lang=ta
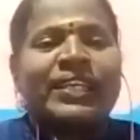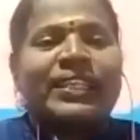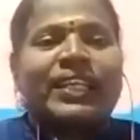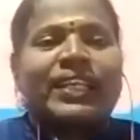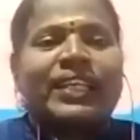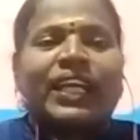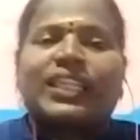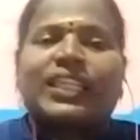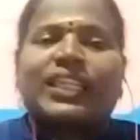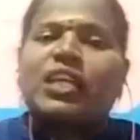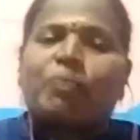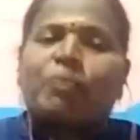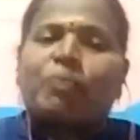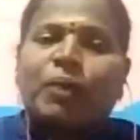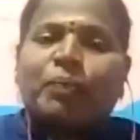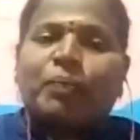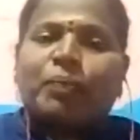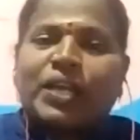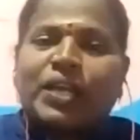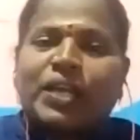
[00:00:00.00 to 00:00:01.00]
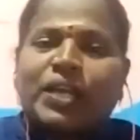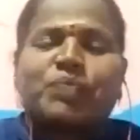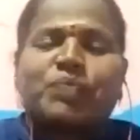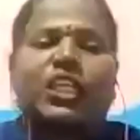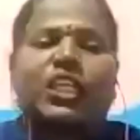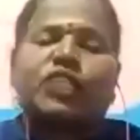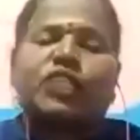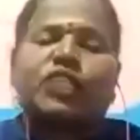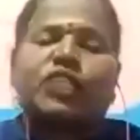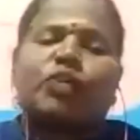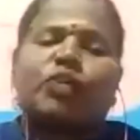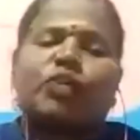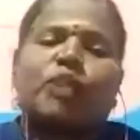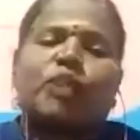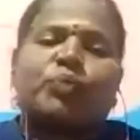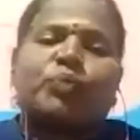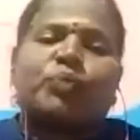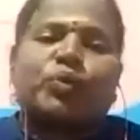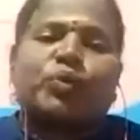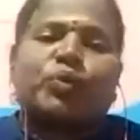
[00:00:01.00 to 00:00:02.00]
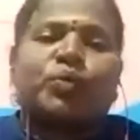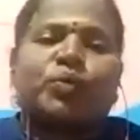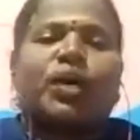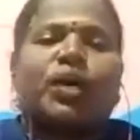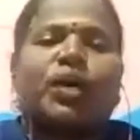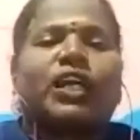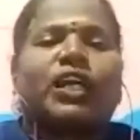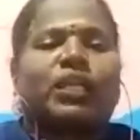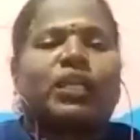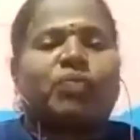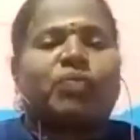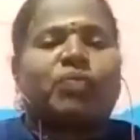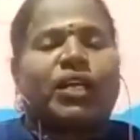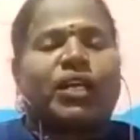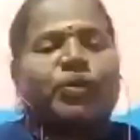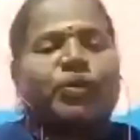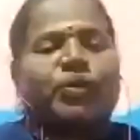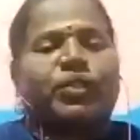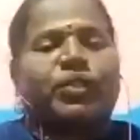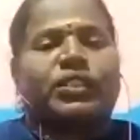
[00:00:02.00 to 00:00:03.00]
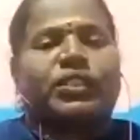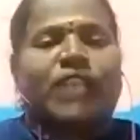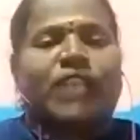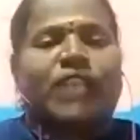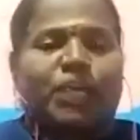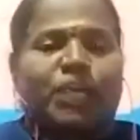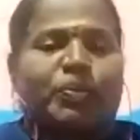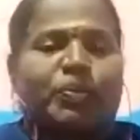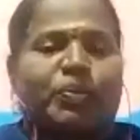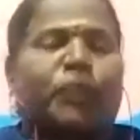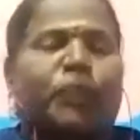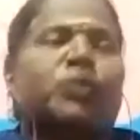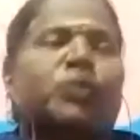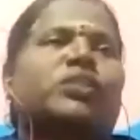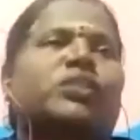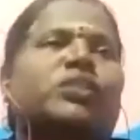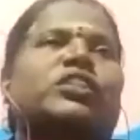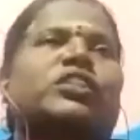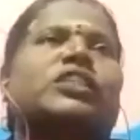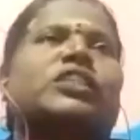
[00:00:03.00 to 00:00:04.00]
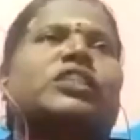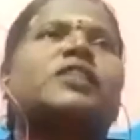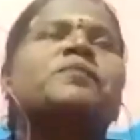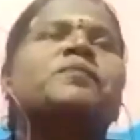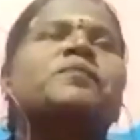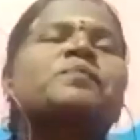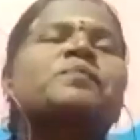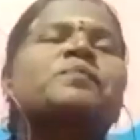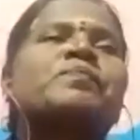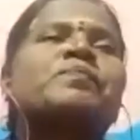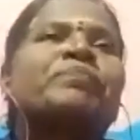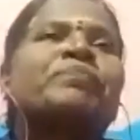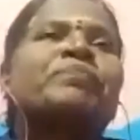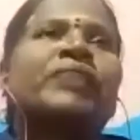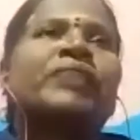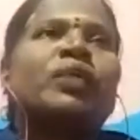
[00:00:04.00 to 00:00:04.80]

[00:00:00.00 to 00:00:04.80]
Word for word: இந்த கதை எப்படி பேச போகுது அப்படிங்கிற ஒரு எதிர்பார்ப்பு உருவாக்குற மாதிரி ஒரு தலைப்பை கொடுத்துட்டு